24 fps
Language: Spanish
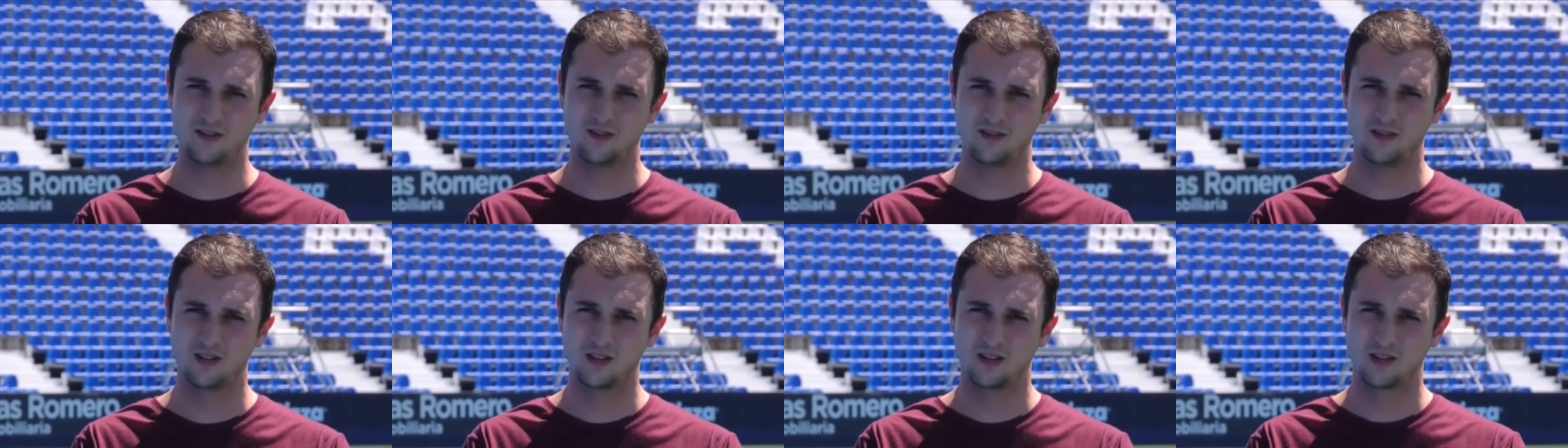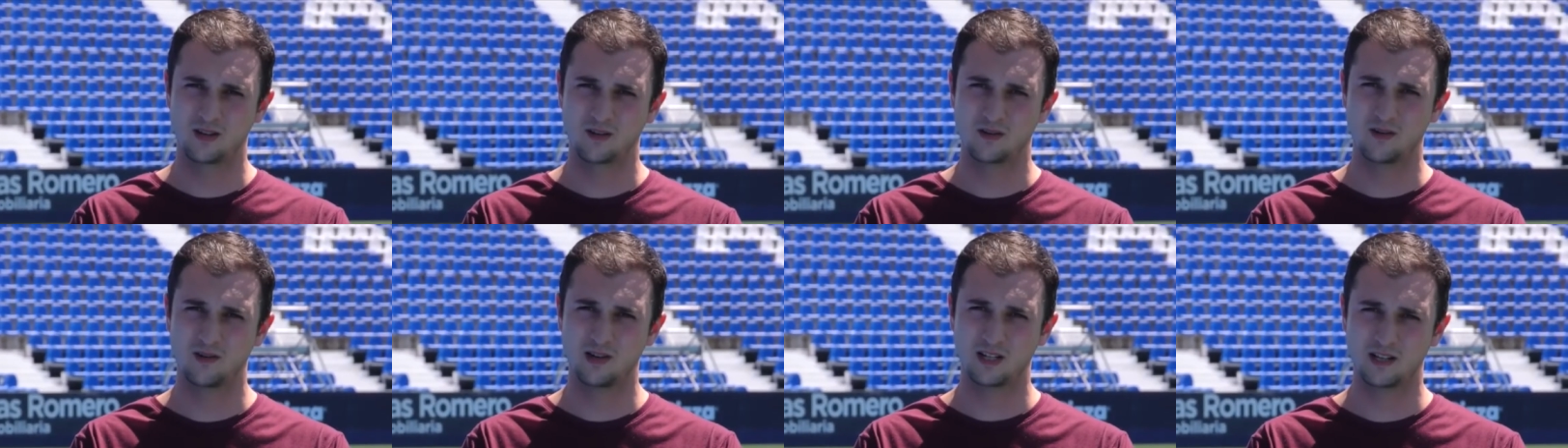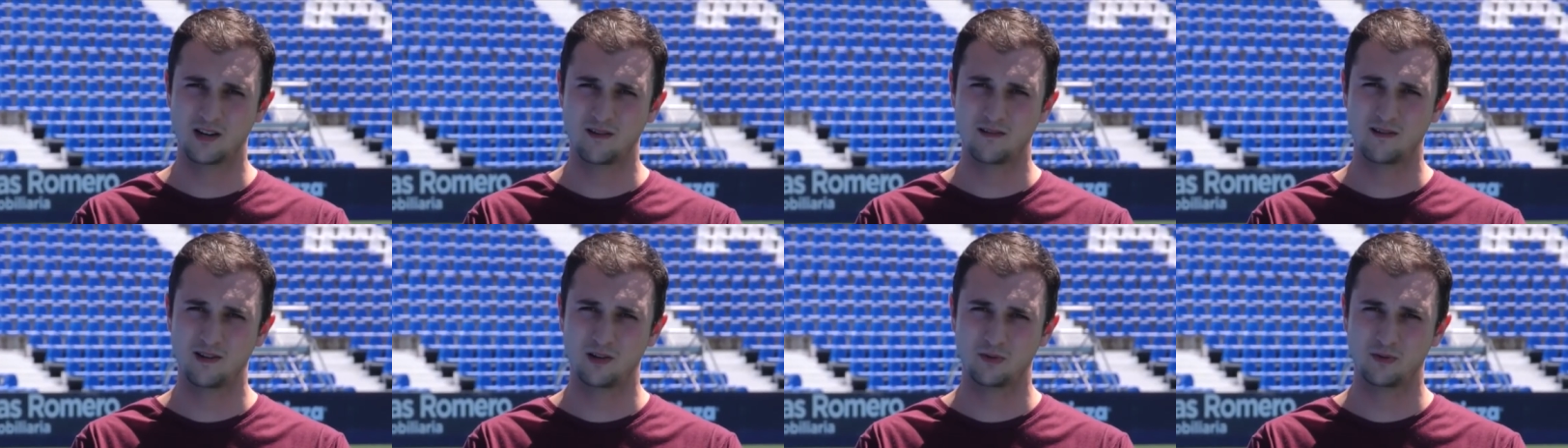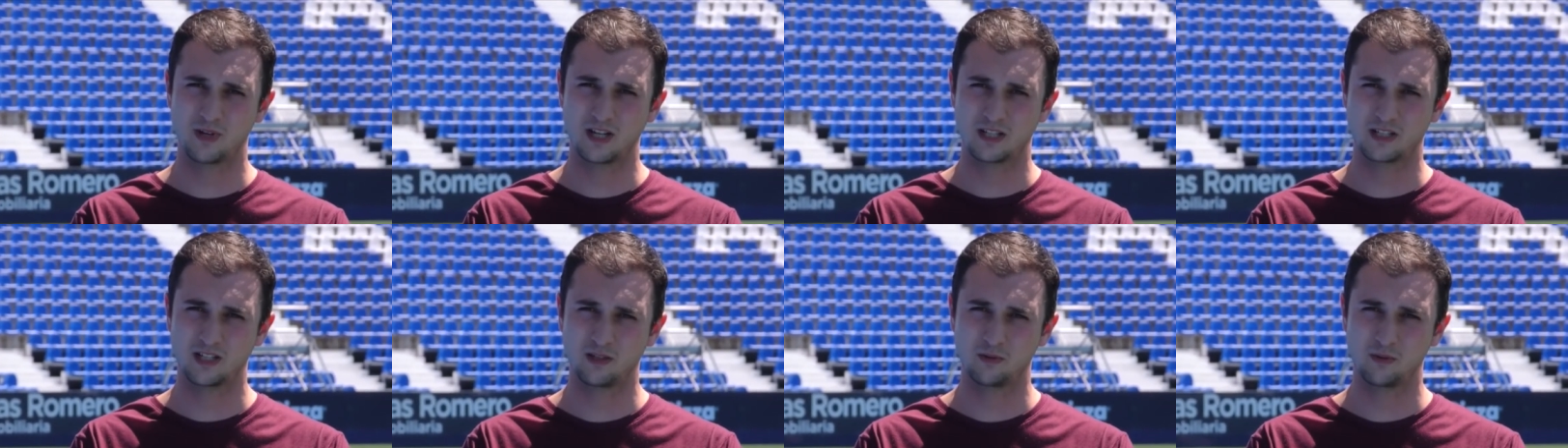no? ¿Cómo vas a vivir
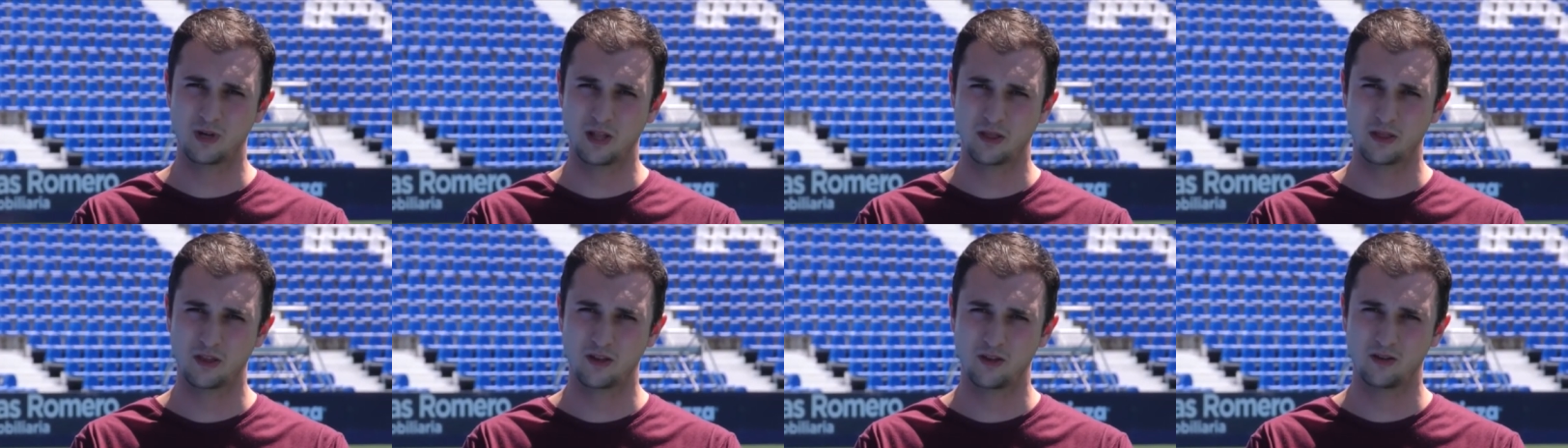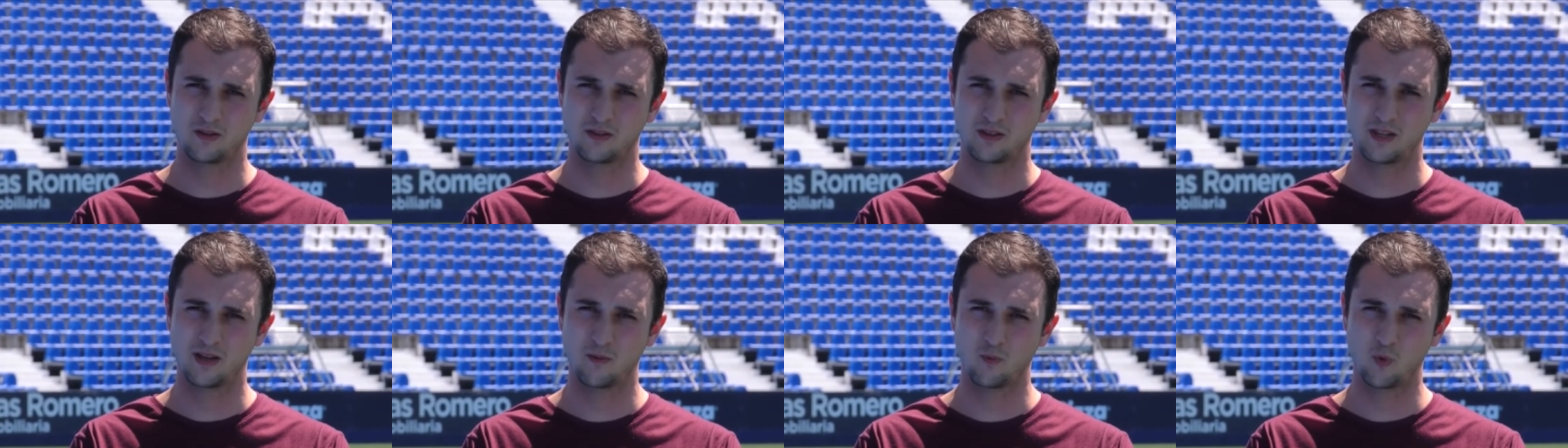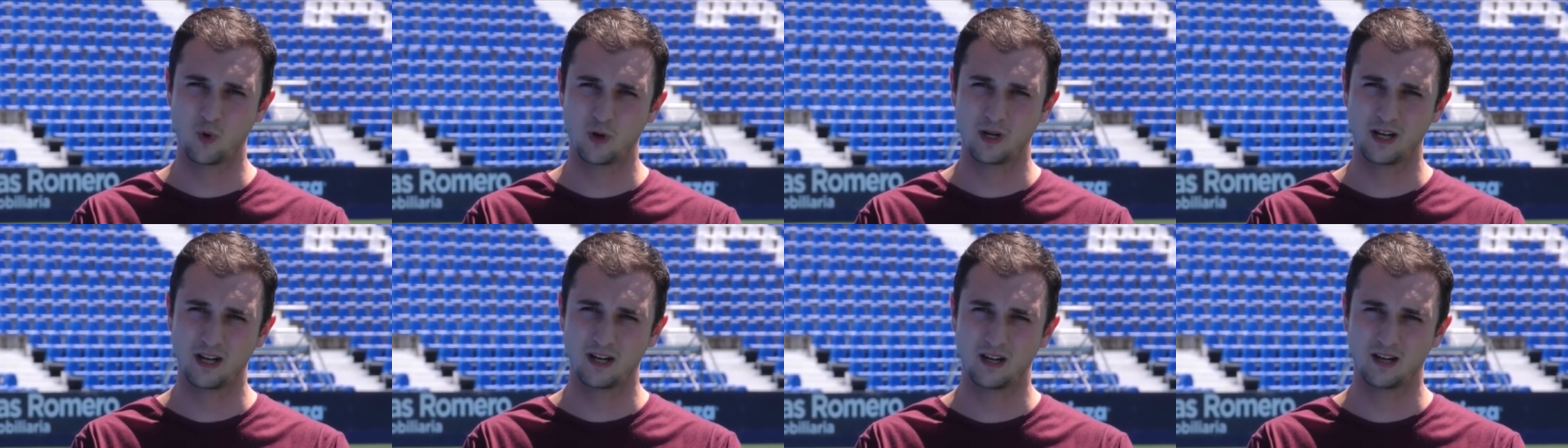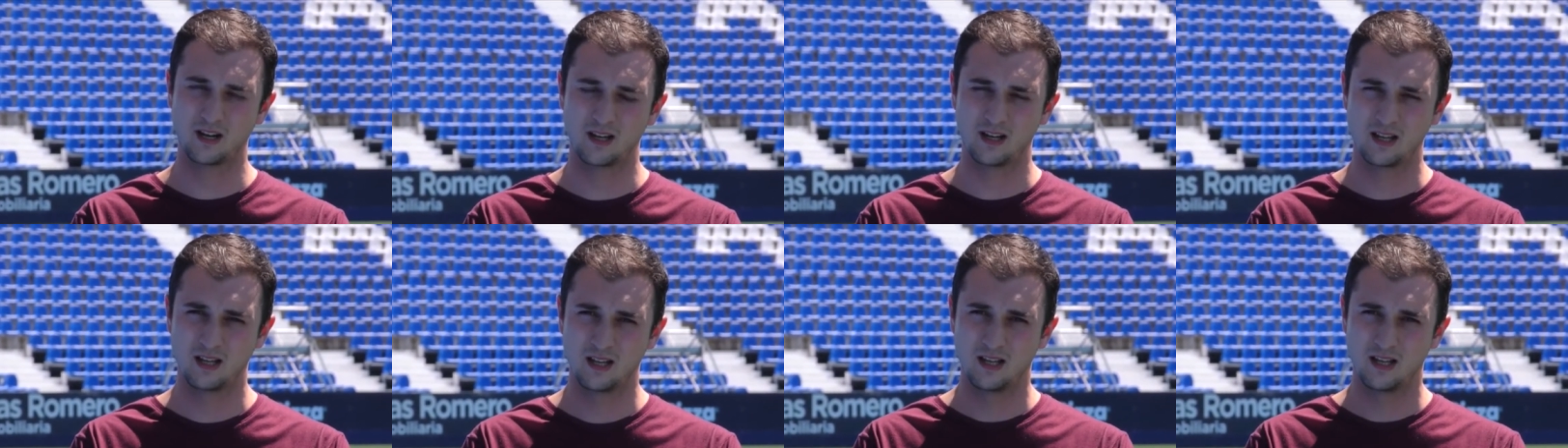una situación de bullying?